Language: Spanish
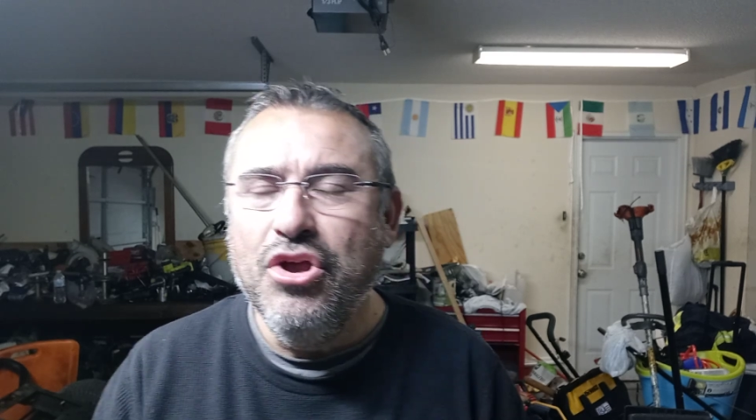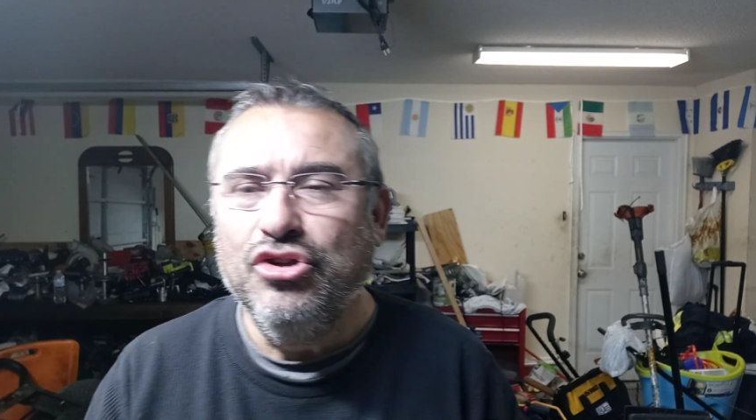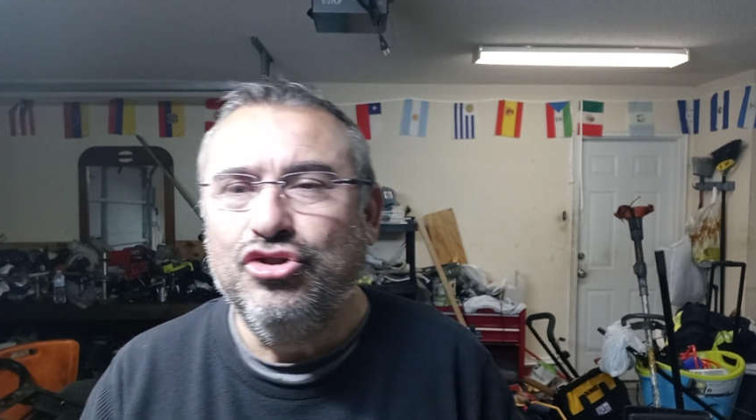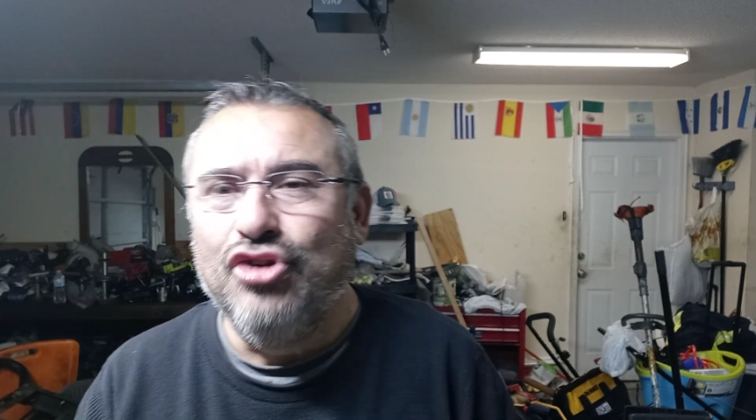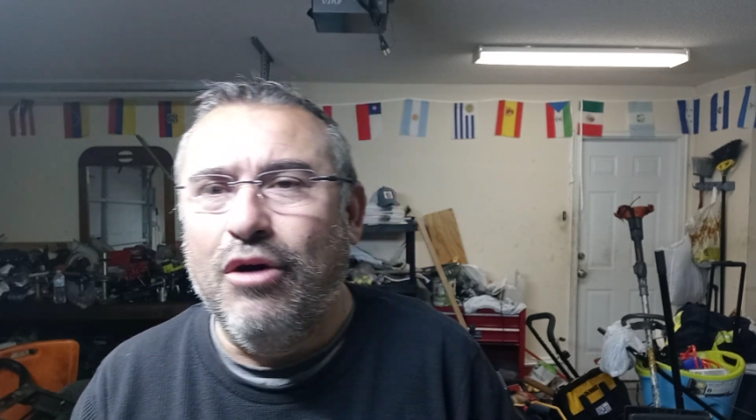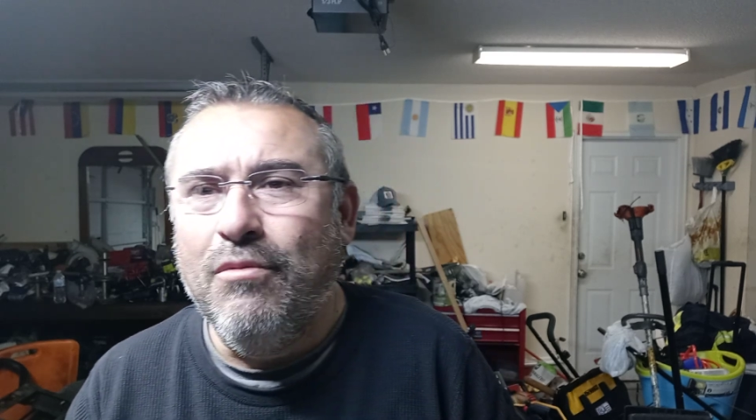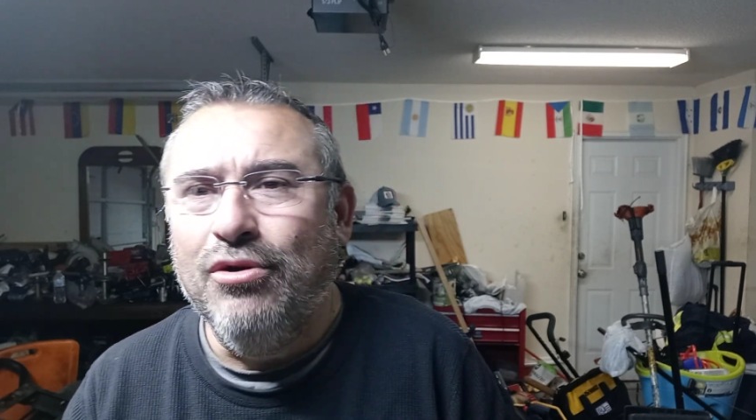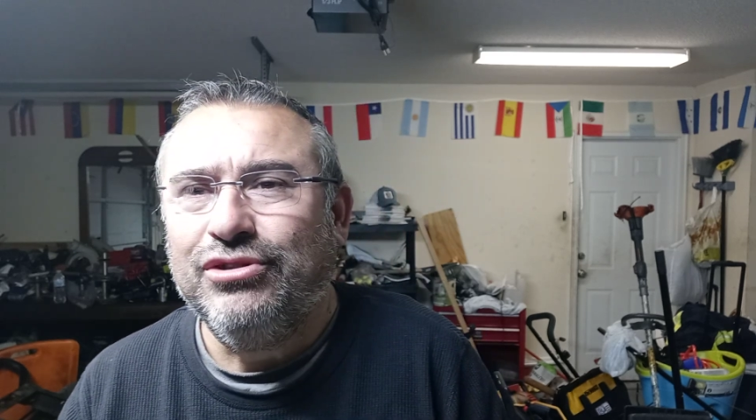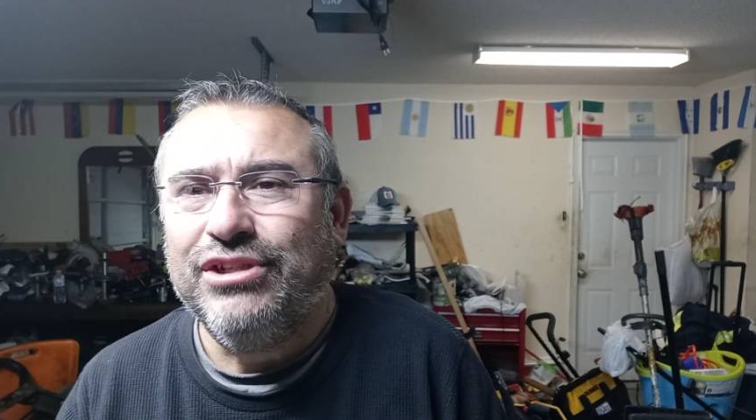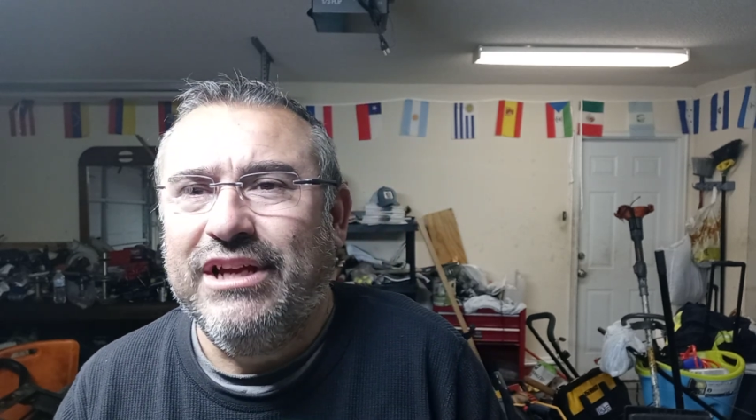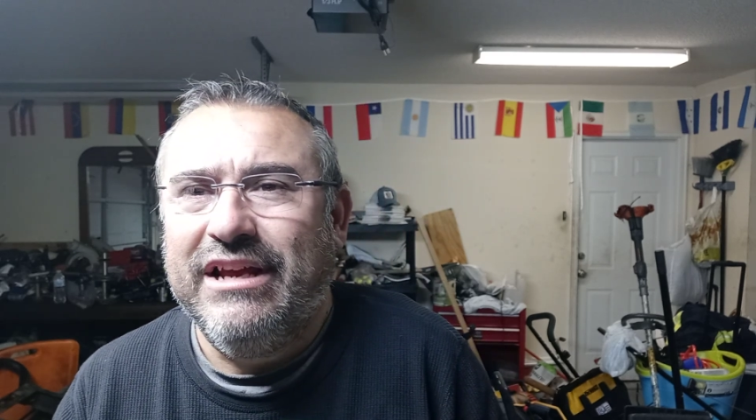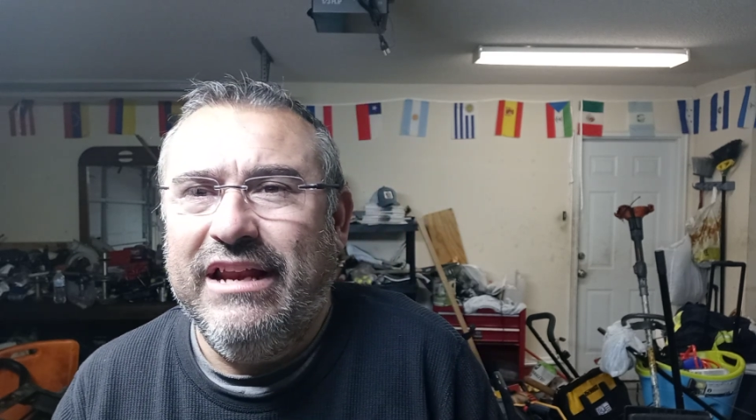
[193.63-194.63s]

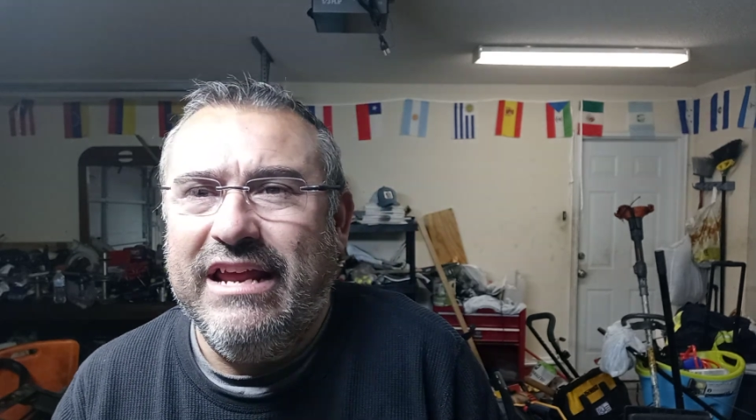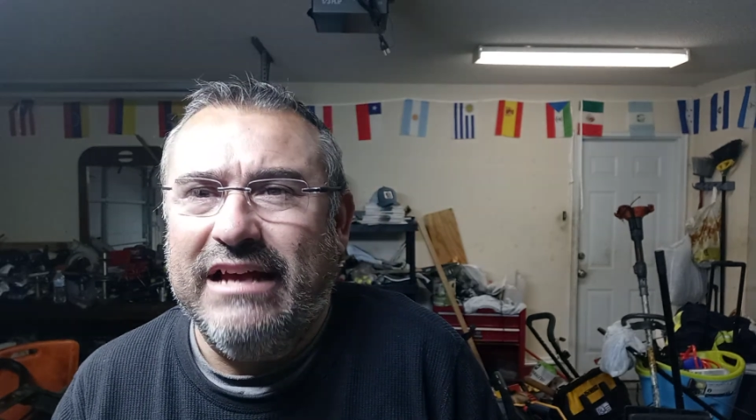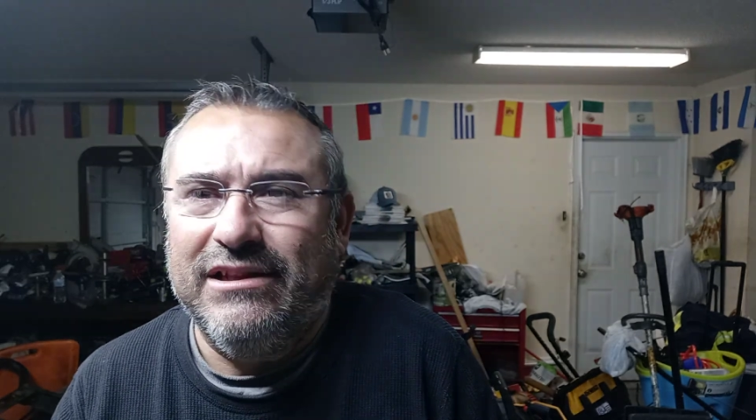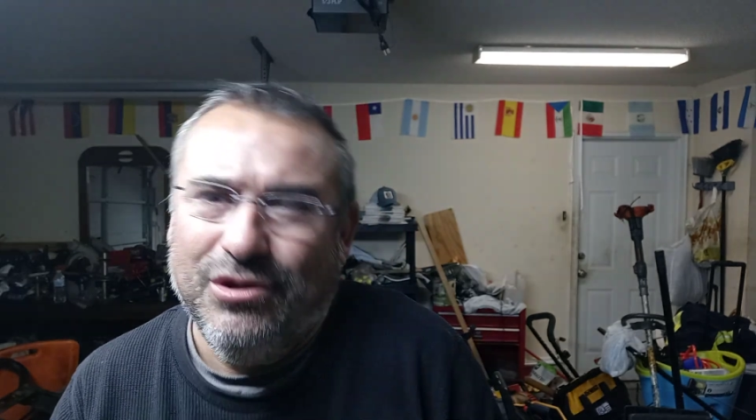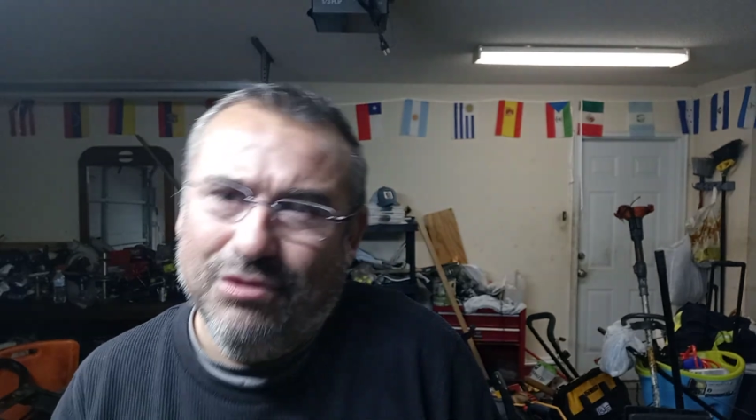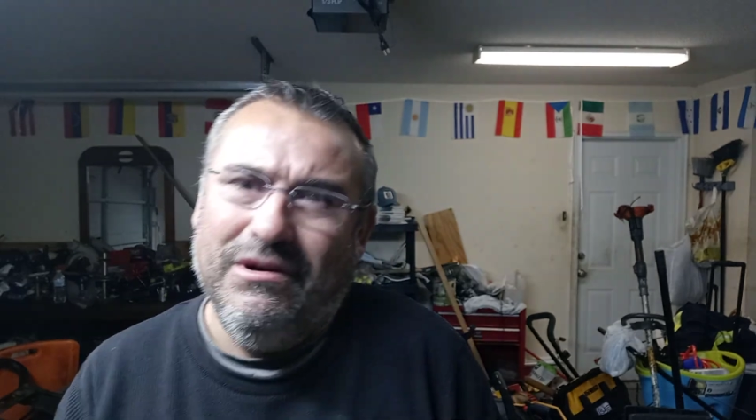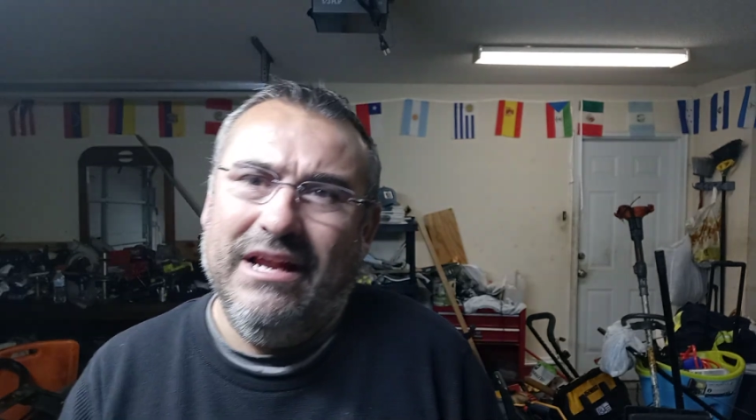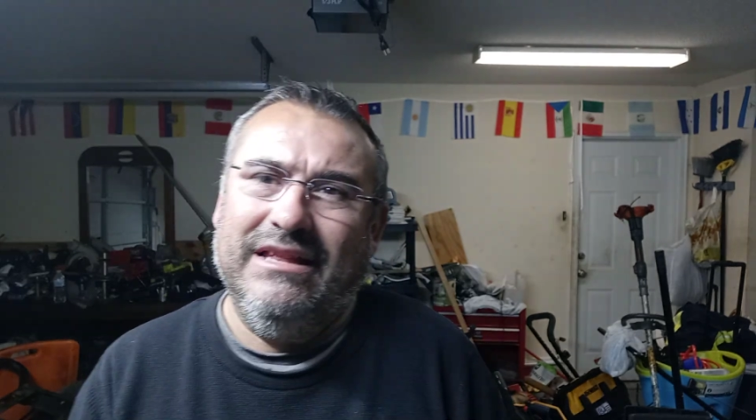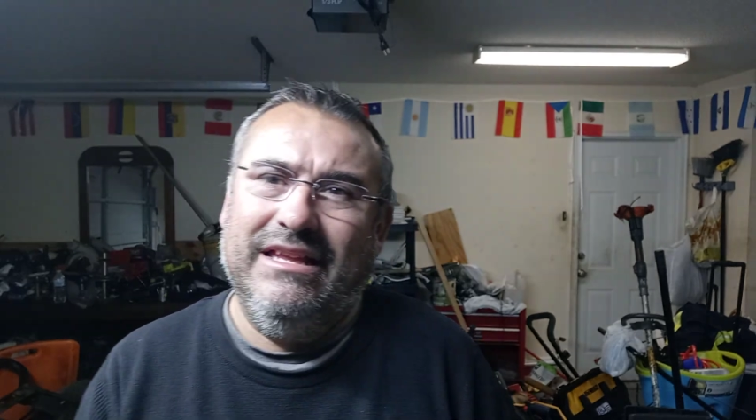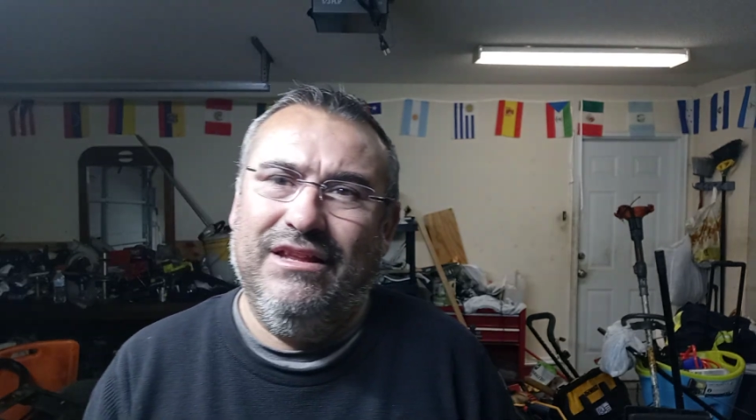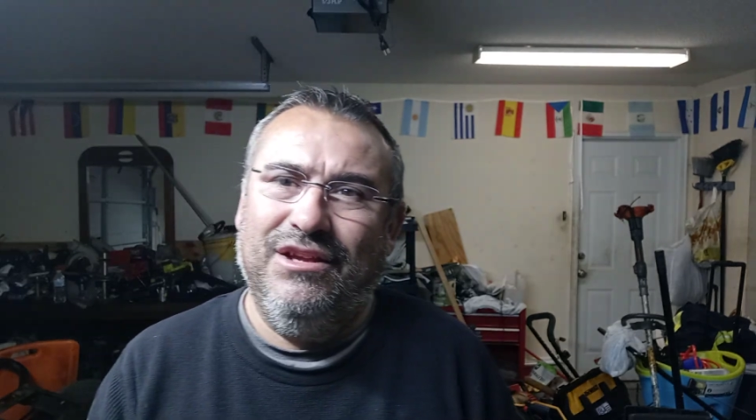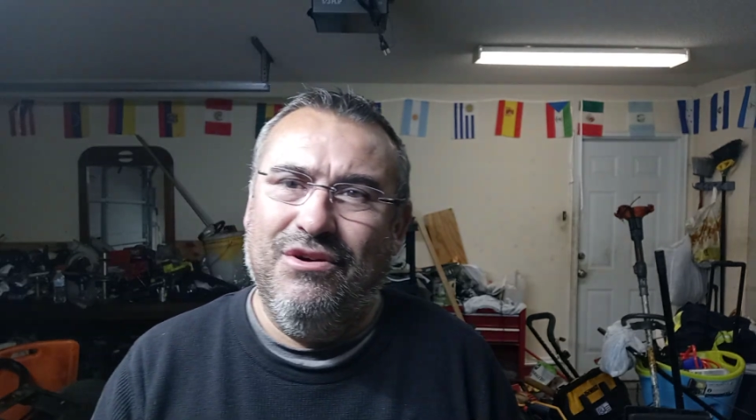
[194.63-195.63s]
Somos
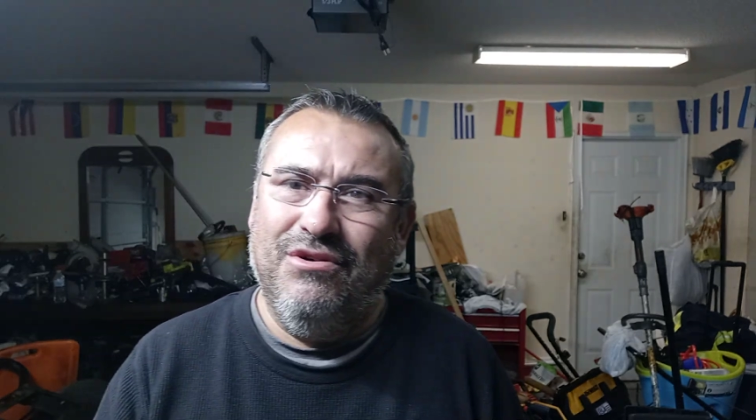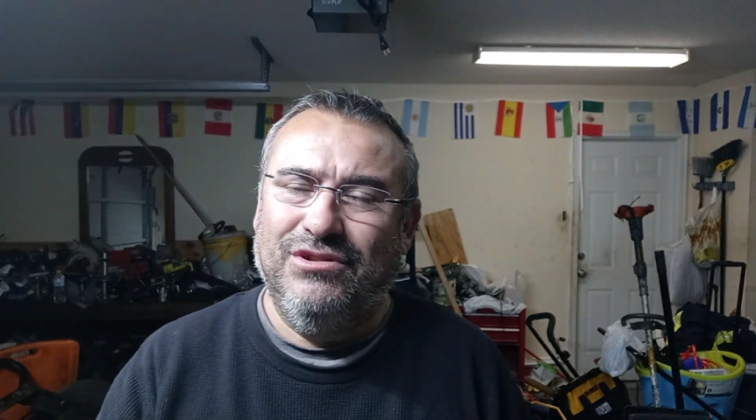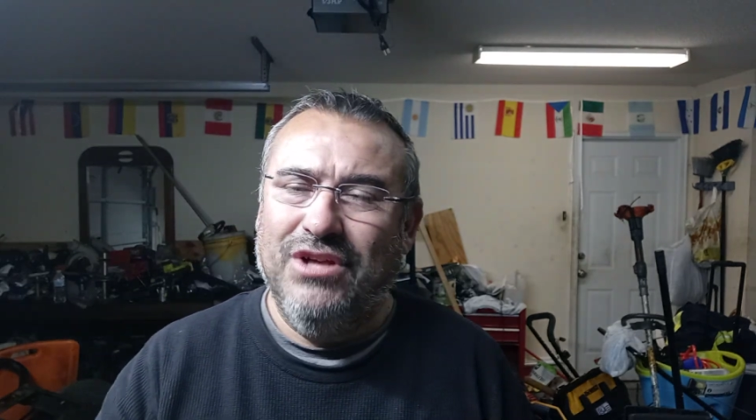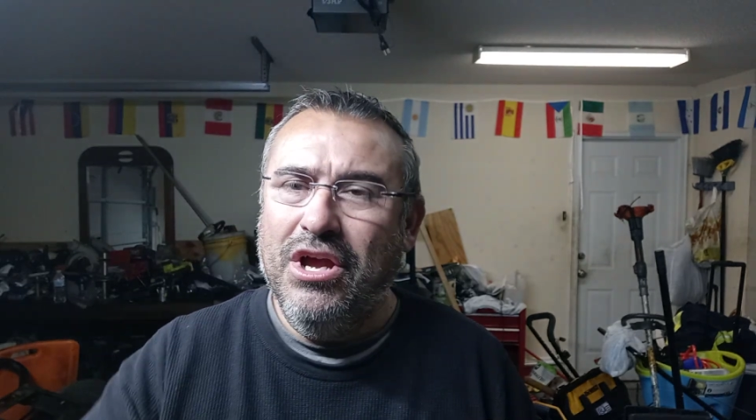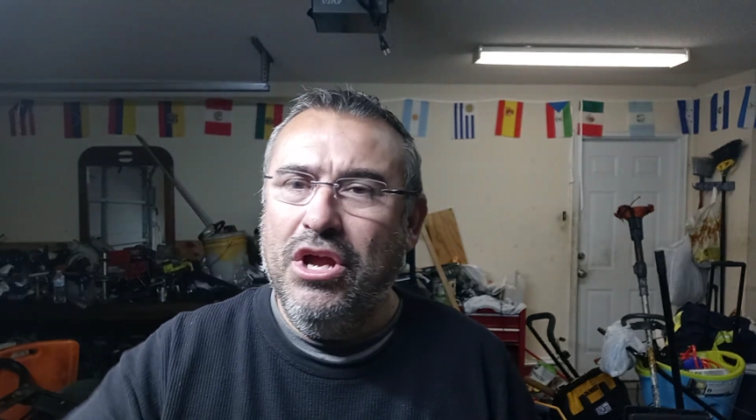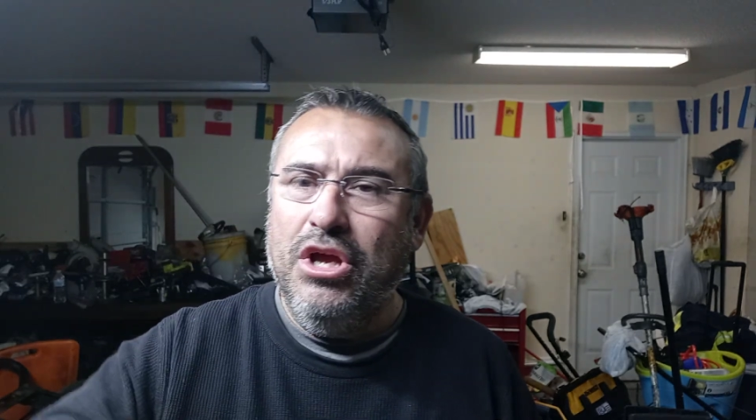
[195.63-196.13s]
criaturas de Dios.